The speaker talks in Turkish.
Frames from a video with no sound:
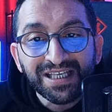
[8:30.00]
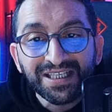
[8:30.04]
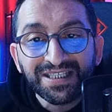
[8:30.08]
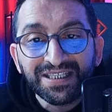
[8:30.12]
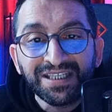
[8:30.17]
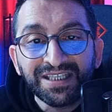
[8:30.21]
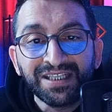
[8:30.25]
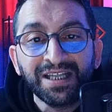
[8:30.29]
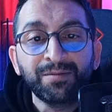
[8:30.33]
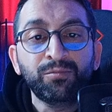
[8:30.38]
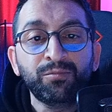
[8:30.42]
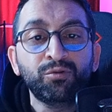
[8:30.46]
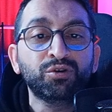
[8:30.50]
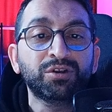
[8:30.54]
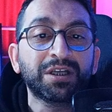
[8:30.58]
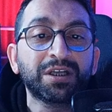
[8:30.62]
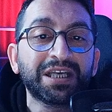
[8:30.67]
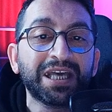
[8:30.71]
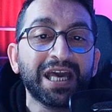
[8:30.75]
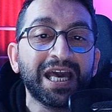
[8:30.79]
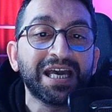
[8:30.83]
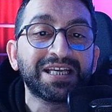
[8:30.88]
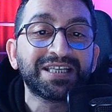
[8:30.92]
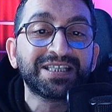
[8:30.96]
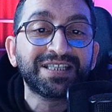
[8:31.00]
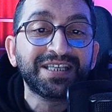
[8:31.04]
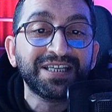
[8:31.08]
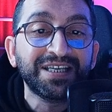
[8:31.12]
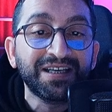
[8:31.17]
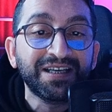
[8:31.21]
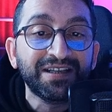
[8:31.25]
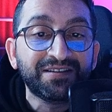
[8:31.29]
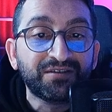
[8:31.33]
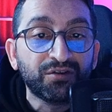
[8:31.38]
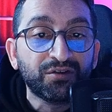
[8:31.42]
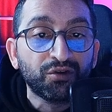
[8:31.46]
eksi de buradaki
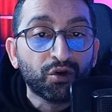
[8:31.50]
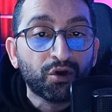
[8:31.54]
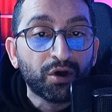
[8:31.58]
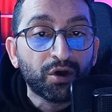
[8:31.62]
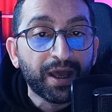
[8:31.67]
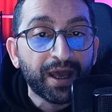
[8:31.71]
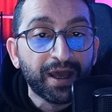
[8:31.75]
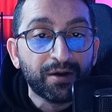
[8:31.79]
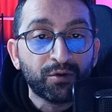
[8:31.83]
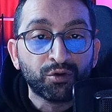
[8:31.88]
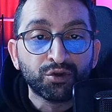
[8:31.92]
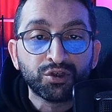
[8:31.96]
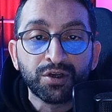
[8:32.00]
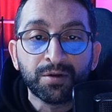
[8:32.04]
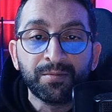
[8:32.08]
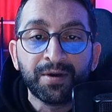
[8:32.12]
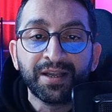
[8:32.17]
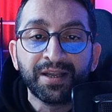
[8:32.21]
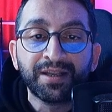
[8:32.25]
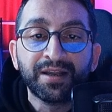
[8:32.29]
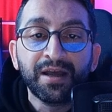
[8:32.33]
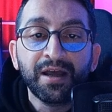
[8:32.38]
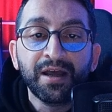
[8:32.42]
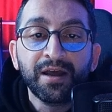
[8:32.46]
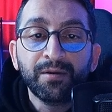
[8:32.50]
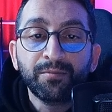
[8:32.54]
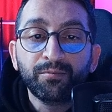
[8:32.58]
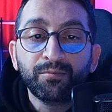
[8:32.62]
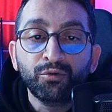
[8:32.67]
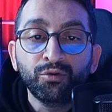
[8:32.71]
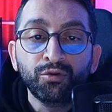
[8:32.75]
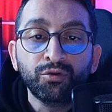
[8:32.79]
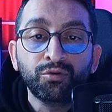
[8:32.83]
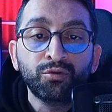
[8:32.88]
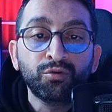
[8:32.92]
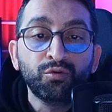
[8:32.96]
eksiyi itiyor. E o zaman
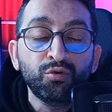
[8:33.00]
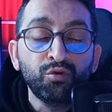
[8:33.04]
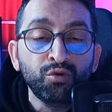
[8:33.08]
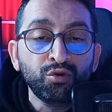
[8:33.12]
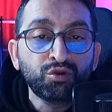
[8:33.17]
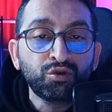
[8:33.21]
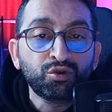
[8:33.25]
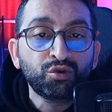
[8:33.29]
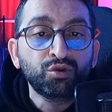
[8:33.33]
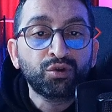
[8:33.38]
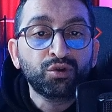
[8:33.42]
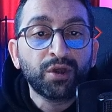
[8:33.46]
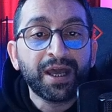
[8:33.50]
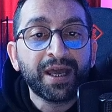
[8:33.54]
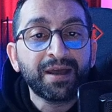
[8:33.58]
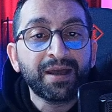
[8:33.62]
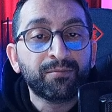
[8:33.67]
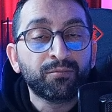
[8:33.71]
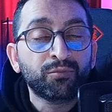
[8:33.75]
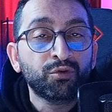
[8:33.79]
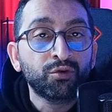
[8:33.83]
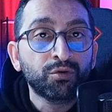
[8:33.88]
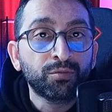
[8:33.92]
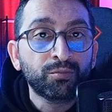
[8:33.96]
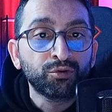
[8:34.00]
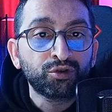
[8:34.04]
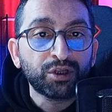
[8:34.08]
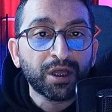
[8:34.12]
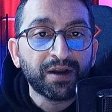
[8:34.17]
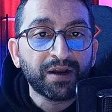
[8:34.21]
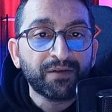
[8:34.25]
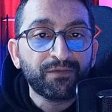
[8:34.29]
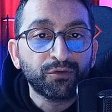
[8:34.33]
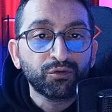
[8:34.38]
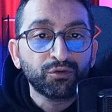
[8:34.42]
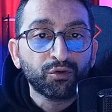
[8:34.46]
bunun üçü de bunu
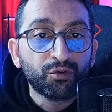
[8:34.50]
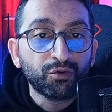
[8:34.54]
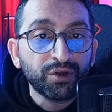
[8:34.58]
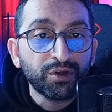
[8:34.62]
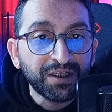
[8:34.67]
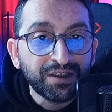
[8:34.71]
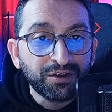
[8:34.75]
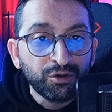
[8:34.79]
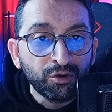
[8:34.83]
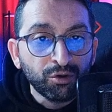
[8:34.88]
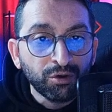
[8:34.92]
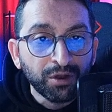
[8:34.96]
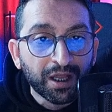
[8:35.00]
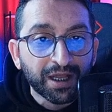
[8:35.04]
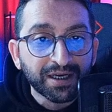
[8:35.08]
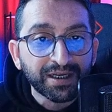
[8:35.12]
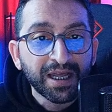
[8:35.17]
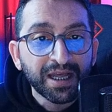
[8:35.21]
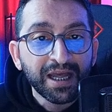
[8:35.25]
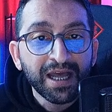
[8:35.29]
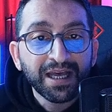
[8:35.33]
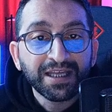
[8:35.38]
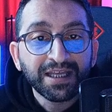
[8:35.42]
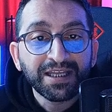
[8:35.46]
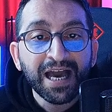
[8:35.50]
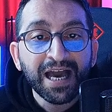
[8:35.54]
bu tarafa doğru itiyorlar.